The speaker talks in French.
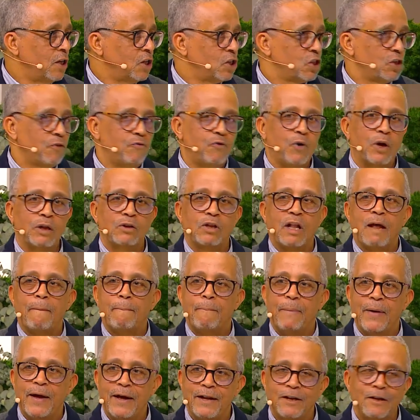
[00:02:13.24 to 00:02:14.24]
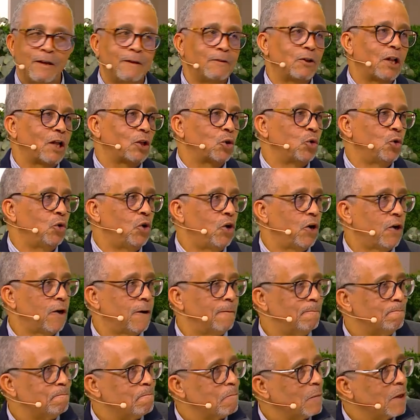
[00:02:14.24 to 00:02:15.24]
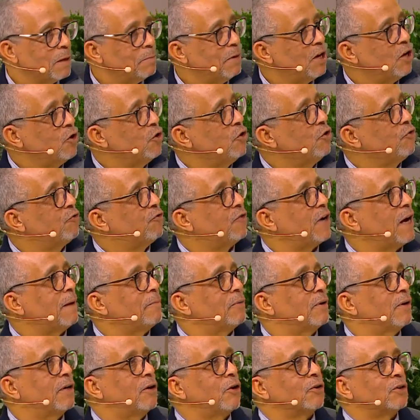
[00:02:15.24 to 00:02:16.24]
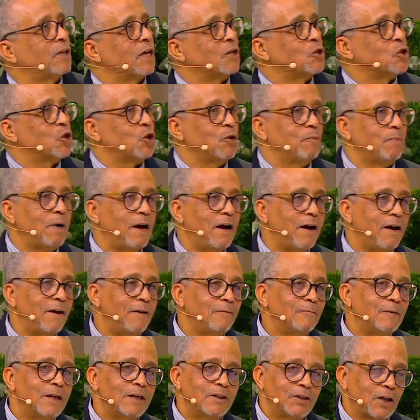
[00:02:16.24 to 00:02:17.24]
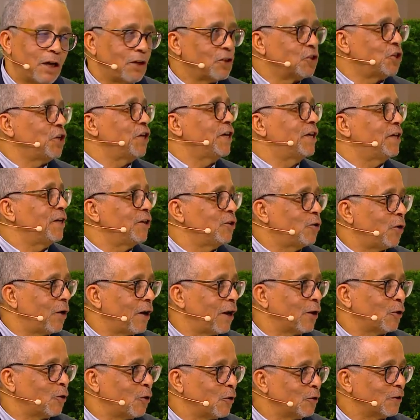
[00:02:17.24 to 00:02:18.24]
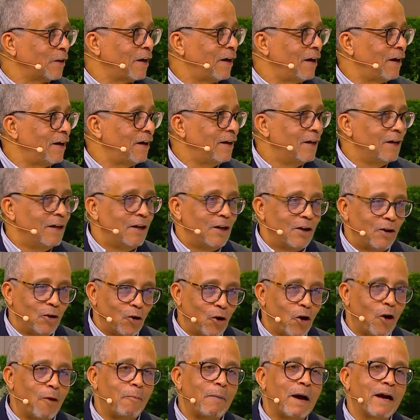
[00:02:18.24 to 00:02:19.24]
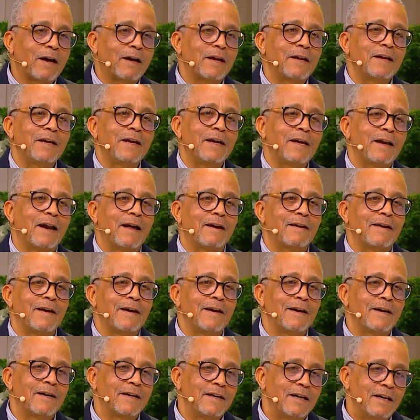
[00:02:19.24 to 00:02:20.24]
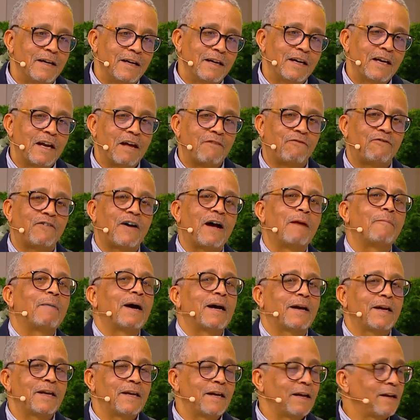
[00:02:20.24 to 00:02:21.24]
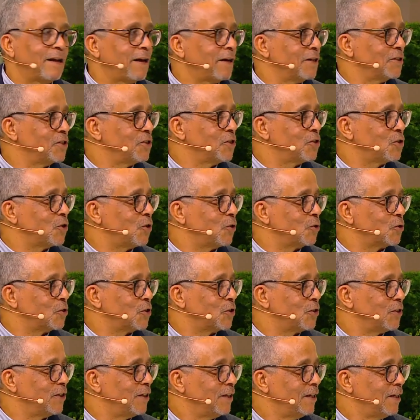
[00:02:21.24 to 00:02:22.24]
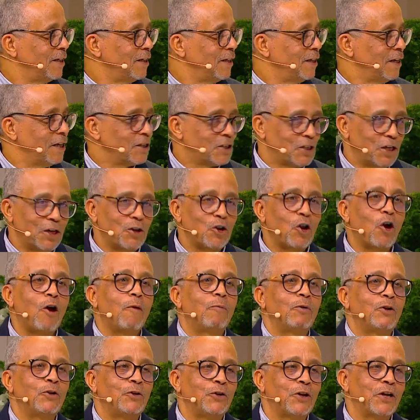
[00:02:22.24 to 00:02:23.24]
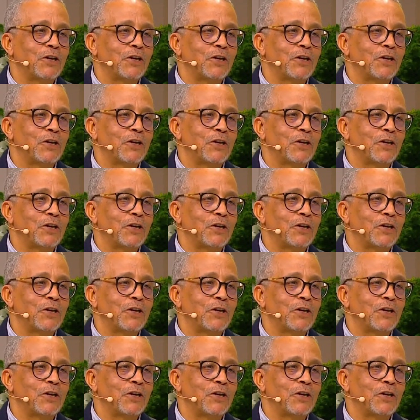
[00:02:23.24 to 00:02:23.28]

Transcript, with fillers: je vois de la peine, de la douleur. Mais une femme, quand elle se bat, D'ailleurs, j'ai écrit dans l'attentat, l'homme a créé la guerre et la femme a créé la résistance. Et c'est noble une